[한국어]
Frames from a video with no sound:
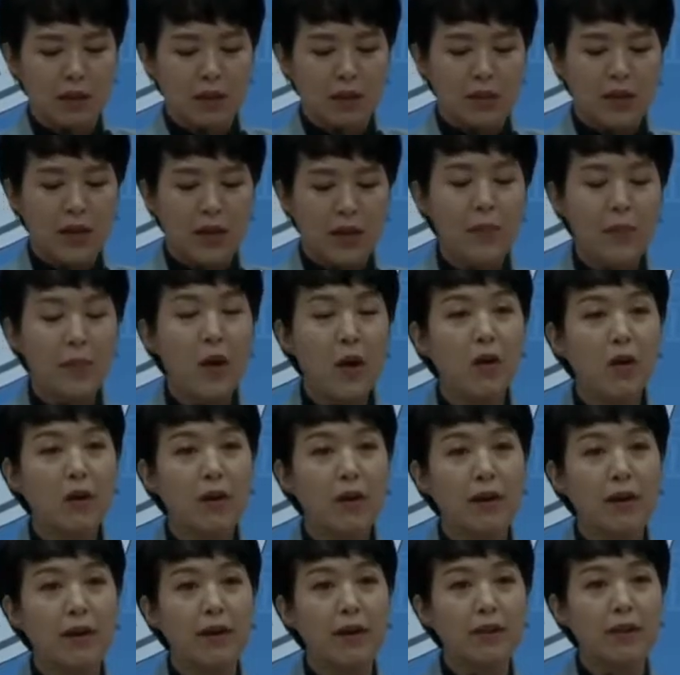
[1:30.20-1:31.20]
내
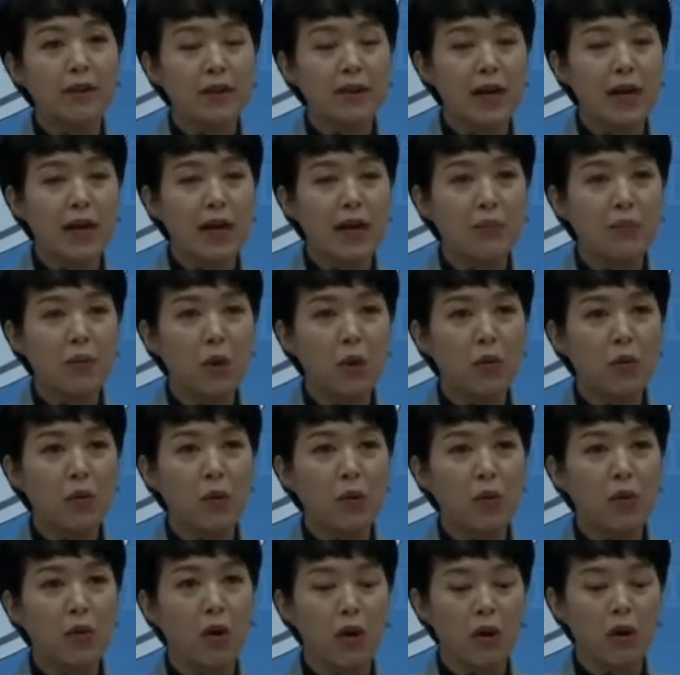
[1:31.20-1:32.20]
명을
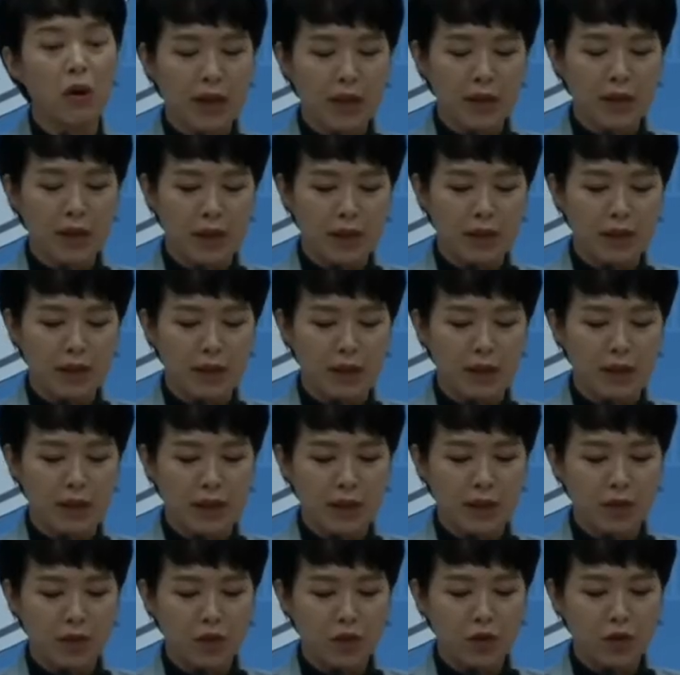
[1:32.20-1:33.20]
잘라먹고
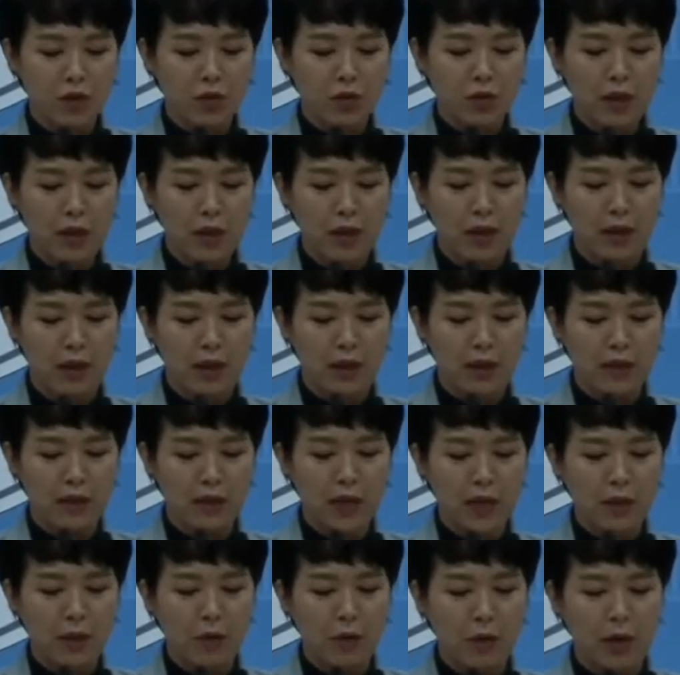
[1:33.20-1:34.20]
거역한다는 추미애
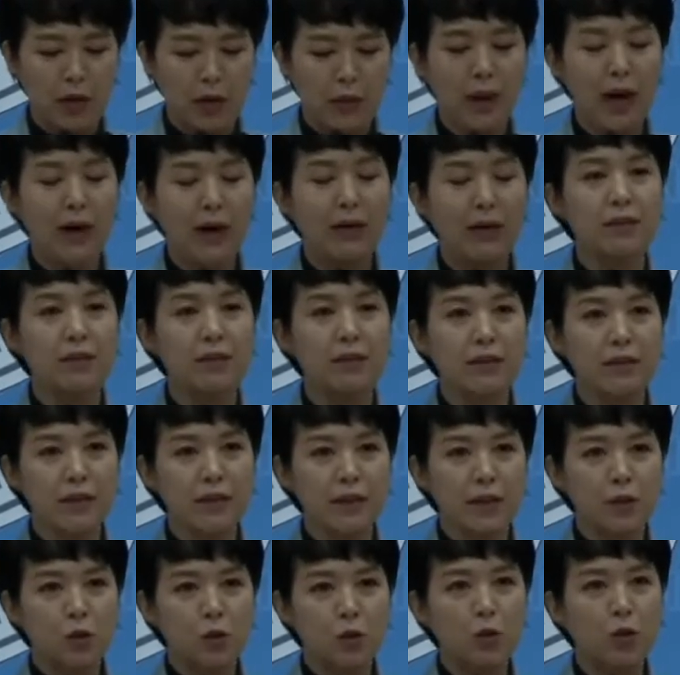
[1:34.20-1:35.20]
장관의 말은
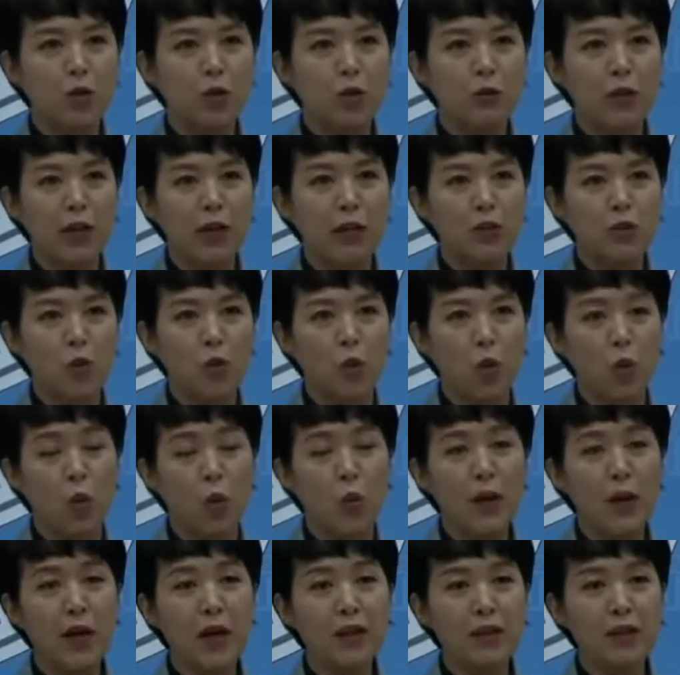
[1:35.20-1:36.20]
조선왕조
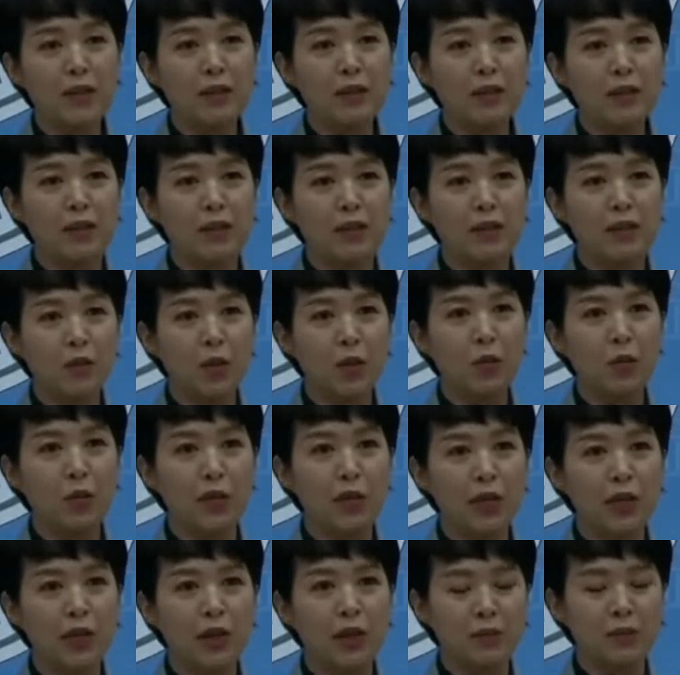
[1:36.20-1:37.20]
500년을
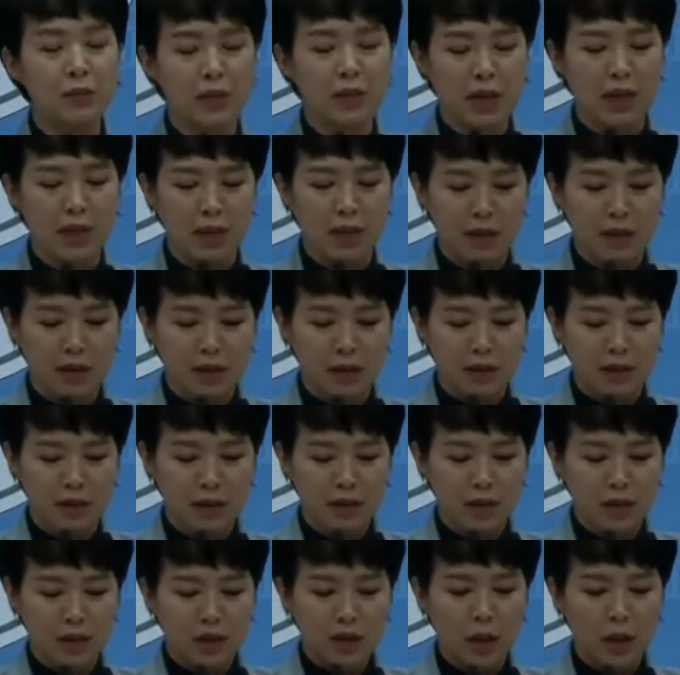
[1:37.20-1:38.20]
떠올리게 합니다.
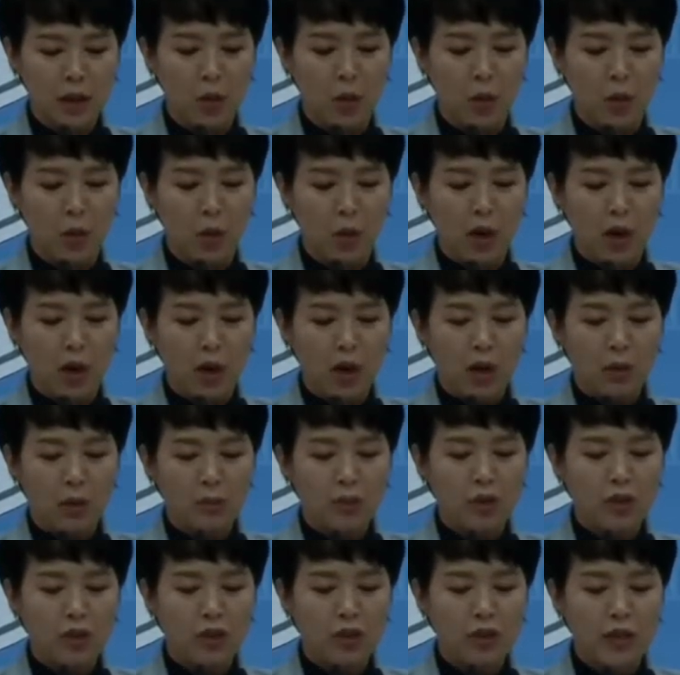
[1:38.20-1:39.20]
그리고
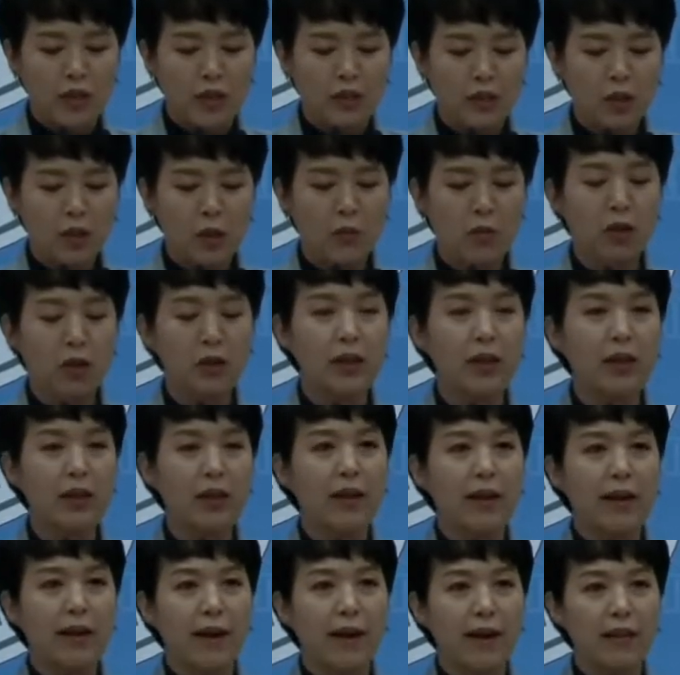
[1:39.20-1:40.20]
문재인
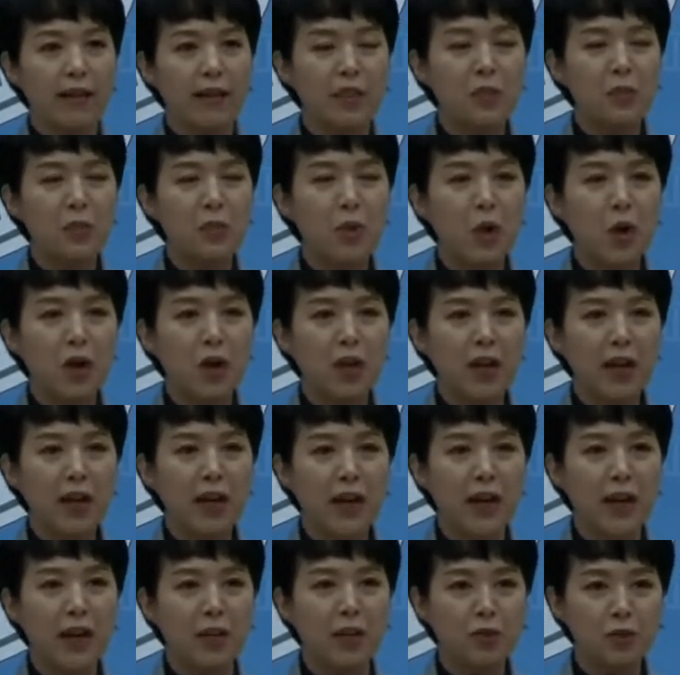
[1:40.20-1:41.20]
정권이
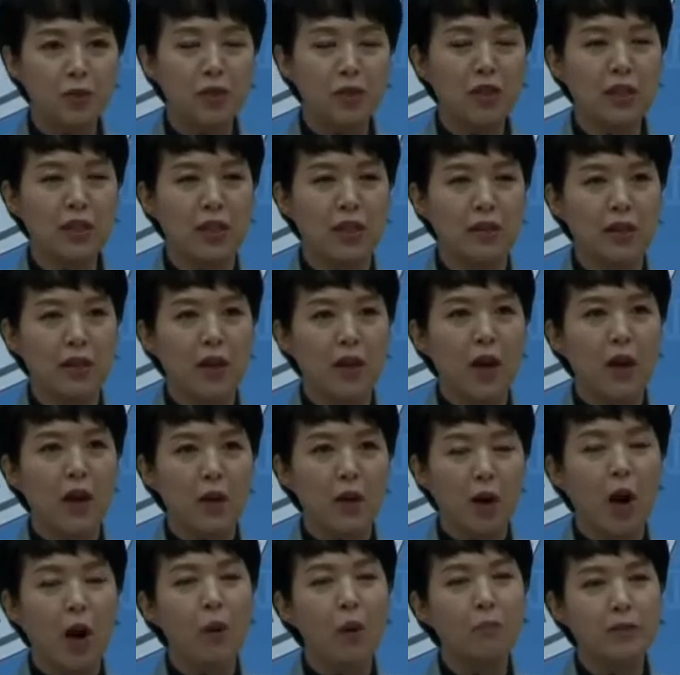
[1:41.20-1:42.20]
집요하게 추진한
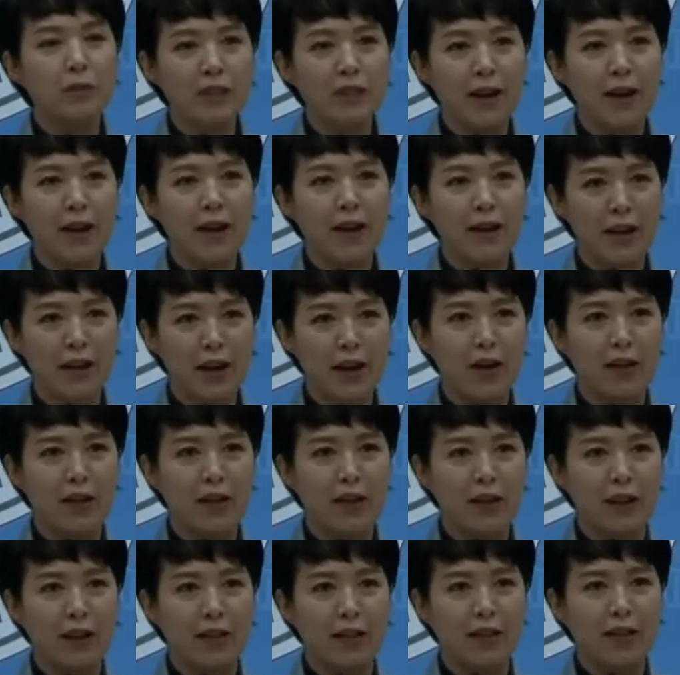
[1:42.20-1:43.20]

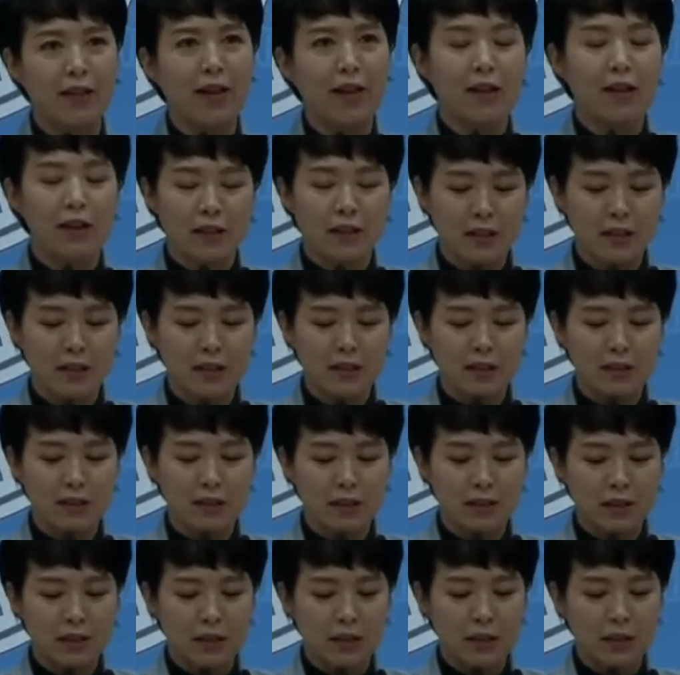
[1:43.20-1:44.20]
검찰개혁이란
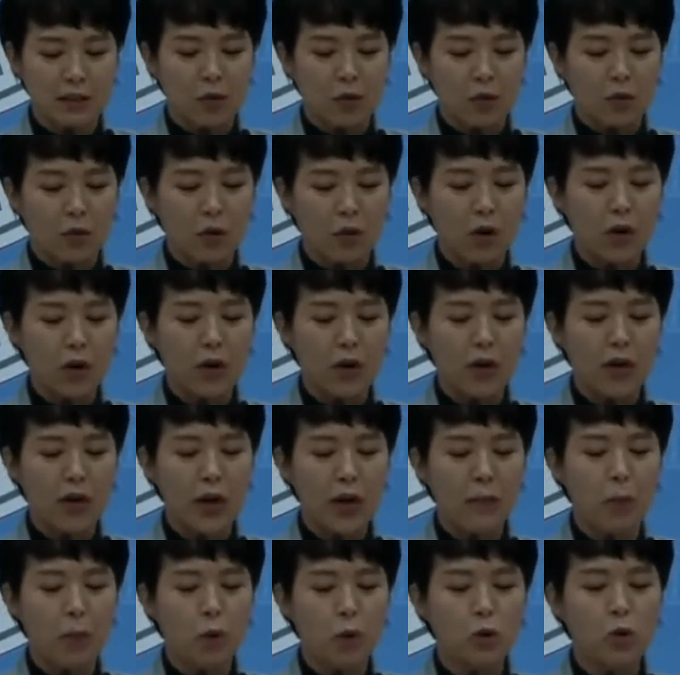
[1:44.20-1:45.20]
실은
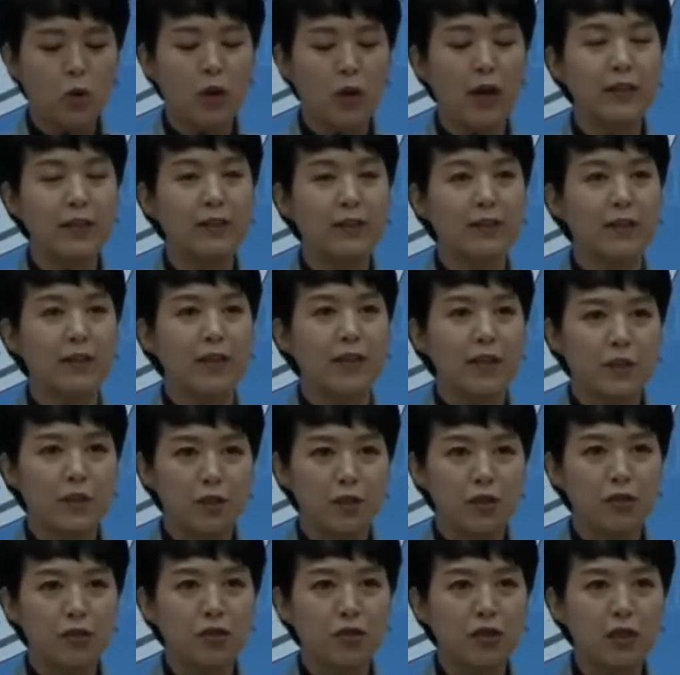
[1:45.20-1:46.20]
권력에 복종하는
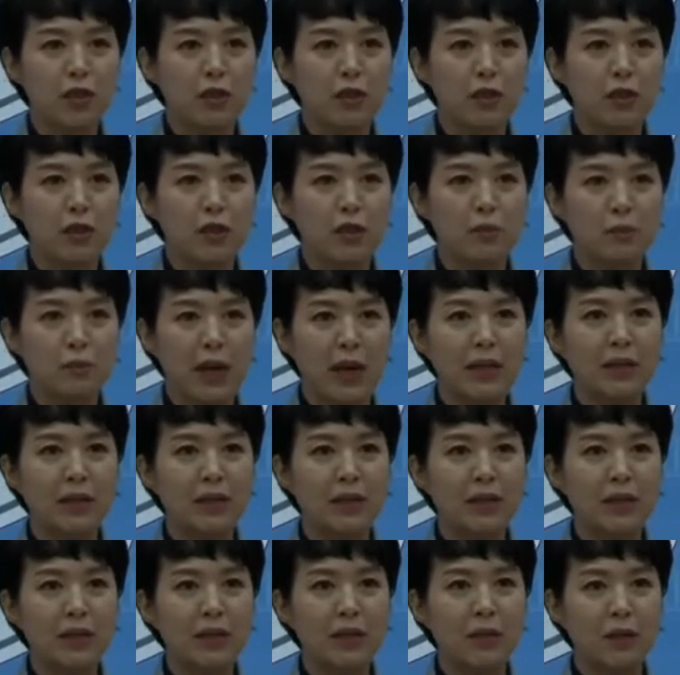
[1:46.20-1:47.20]
충견을
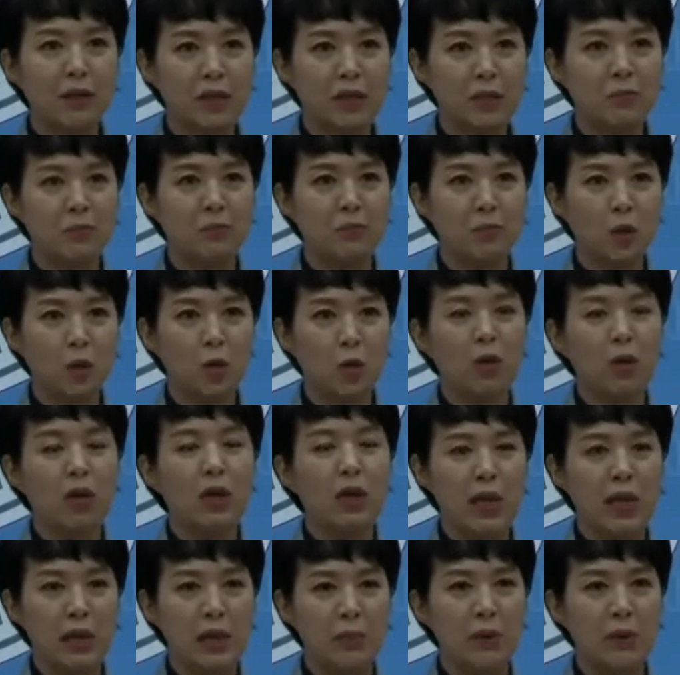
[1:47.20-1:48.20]
만드는
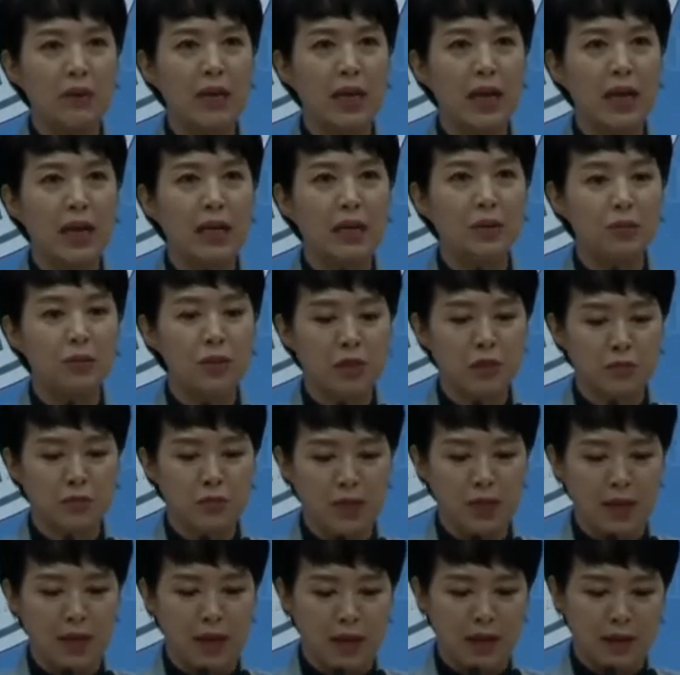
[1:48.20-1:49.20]
것임도 이번에 알게
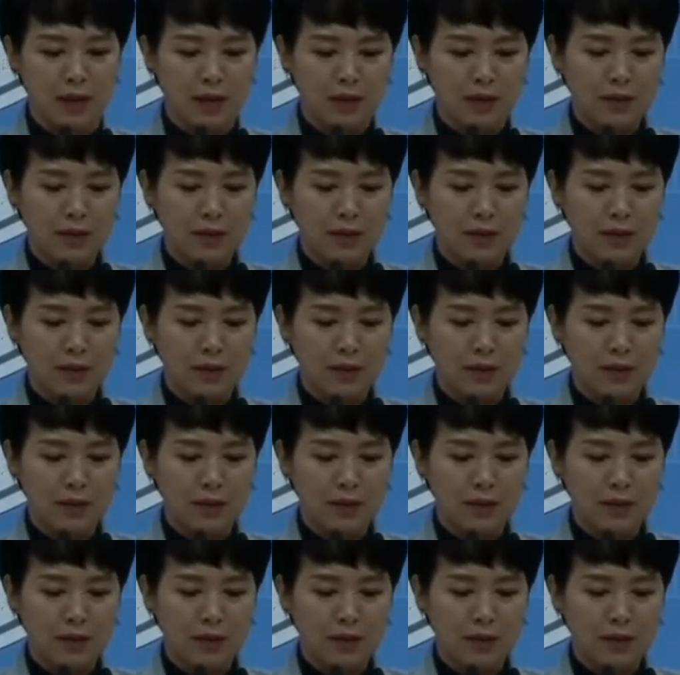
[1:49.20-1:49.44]
됐습니다.